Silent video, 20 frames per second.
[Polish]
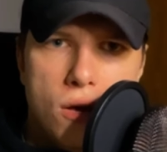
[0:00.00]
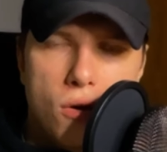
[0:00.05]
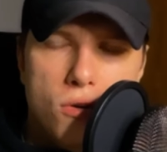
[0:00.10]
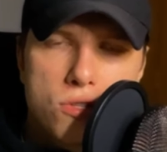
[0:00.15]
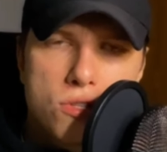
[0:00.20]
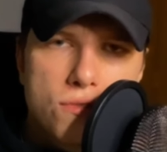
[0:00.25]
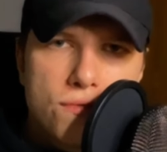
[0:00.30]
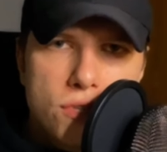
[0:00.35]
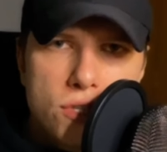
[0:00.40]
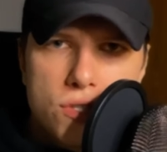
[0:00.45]

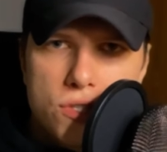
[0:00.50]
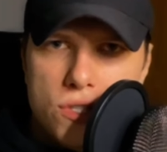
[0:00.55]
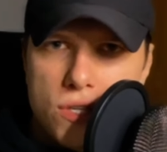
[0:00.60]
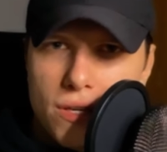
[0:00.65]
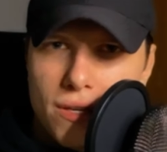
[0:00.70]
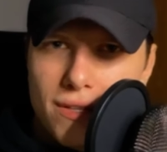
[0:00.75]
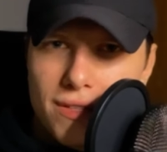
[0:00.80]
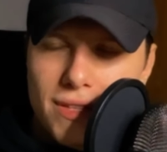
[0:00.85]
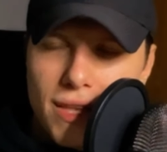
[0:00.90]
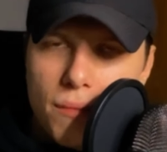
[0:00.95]

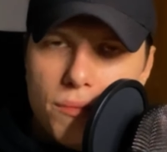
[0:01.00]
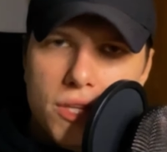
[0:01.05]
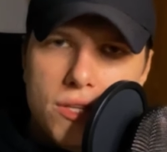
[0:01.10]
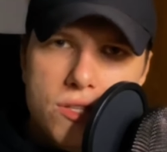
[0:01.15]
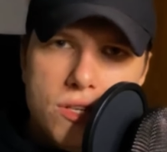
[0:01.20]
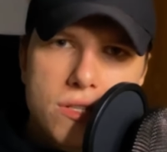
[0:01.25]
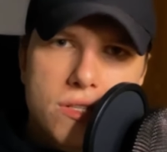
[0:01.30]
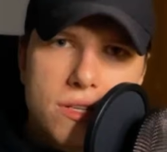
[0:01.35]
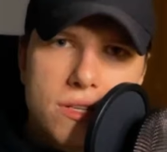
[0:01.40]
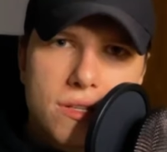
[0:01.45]
Oczywiście tamte
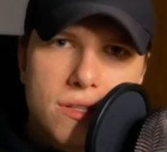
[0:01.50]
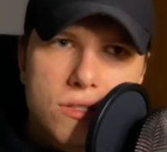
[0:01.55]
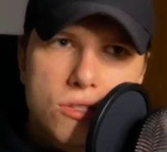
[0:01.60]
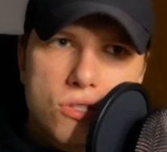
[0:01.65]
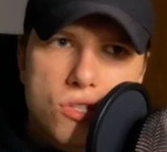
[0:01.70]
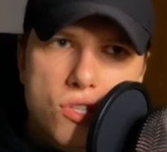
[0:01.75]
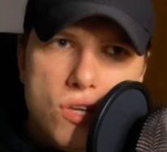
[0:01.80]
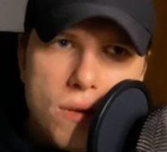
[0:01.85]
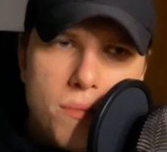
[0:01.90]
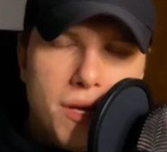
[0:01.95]
rzeczy
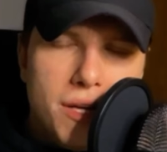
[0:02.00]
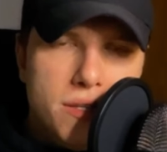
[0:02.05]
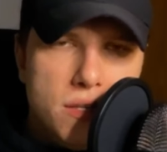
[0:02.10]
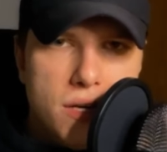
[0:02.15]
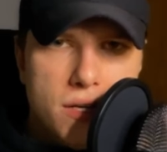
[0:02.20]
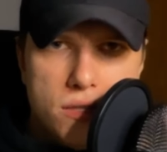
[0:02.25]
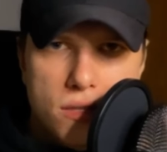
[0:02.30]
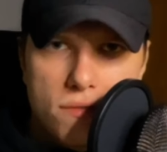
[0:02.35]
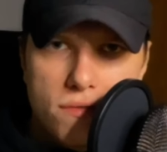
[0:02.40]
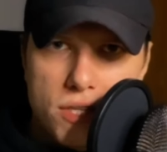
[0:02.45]
trzeba
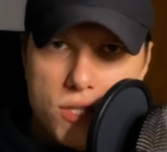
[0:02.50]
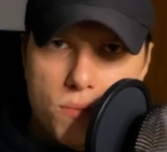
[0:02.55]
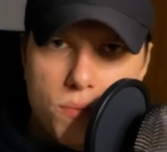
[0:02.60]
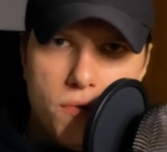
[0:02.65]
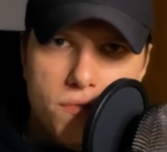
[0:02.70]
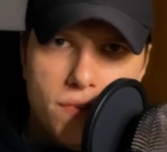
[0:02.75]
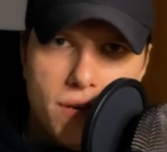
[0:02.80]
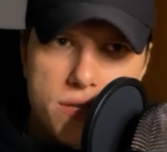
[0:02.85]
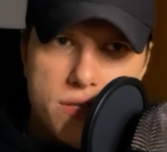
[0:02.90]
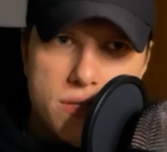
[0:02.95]
traktować
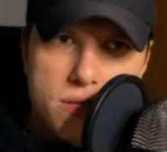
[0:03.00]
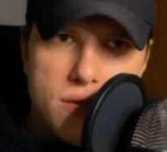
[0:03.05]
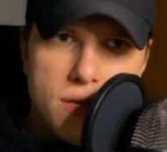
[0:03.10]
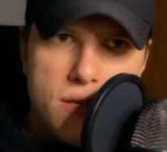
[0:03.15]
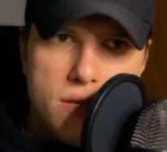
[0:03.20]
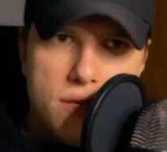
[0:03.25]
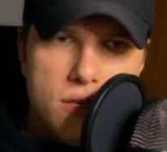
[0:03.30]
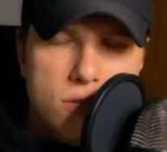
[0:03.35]
poważnie